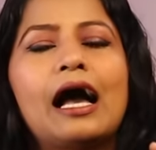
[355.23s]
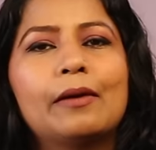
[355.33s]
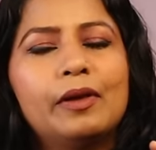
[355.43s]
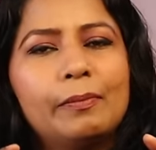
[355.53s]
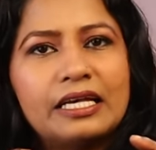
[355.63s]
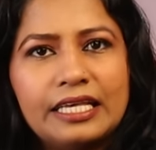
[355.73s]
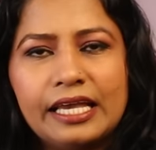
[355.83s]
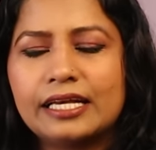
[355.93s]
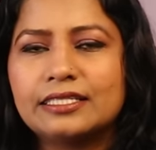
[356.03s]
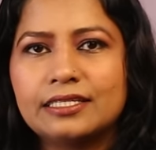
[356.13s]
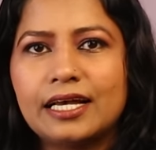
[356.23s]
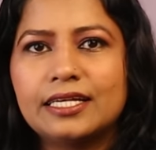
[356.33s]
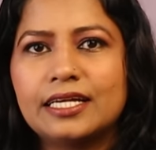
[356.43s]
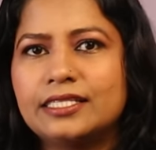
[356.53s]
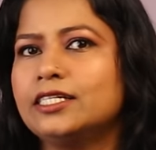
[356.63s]
आपके पास एक
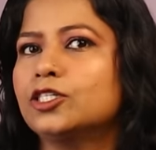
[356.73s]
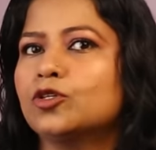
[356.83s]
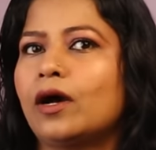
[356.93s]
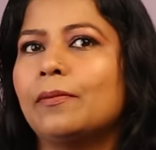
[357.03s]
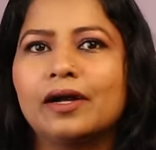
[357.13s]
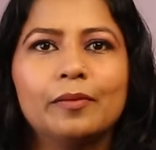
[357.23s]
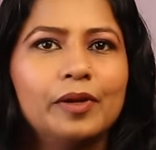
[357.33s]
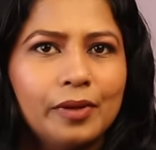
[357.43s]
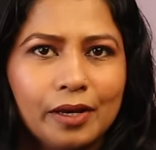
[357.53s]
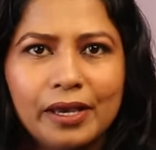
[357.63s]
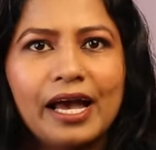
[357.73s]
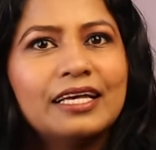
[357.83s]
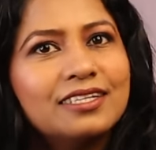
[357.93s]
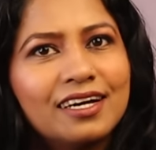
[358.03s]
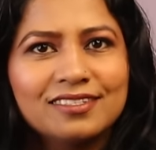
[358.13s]
एक्सरसाइज ऐसी है जिसको आप कभी भी
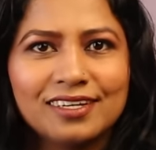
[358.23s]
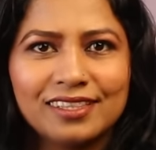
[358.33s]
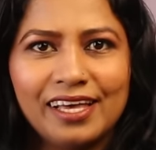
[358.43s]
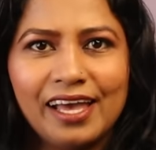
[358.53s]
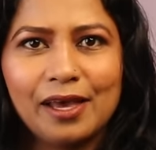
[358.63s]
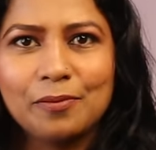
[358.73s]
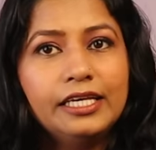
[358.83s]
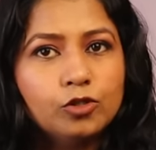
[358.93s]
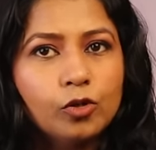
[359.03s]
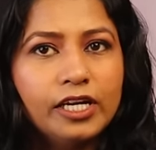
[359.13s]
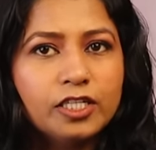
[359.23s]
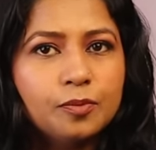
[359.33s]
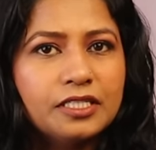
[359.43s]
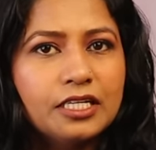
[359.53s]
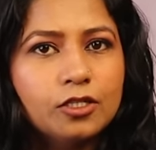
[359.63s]
अभ्यास कर सकते हैं ये
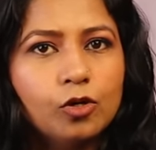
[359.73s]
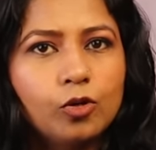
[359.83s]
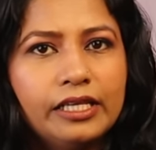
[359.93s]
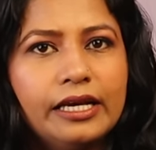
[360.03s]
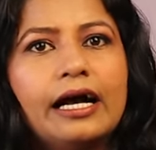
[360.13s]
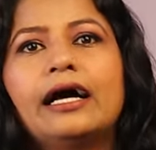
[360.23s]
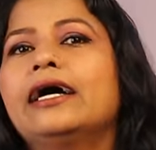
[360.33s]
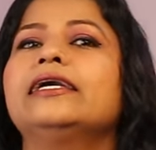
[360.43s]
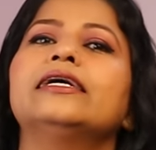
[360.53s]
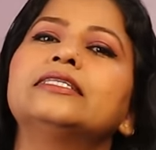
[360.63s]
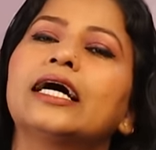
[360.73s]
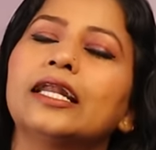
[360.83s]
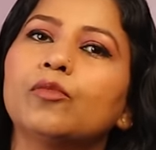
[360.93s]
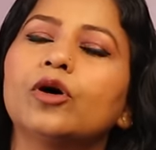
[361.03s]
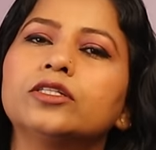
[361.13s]
सोलियश मसल्स होती कहाँ है ये
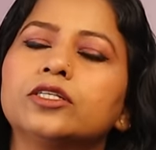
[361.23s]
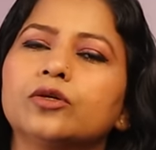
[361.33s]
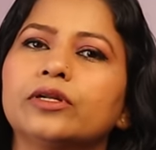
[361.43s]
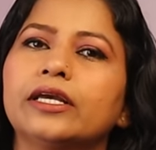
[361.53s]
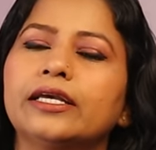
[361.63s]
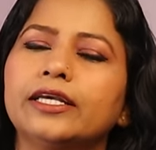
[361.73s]
जानना बहुत ज़रूरी है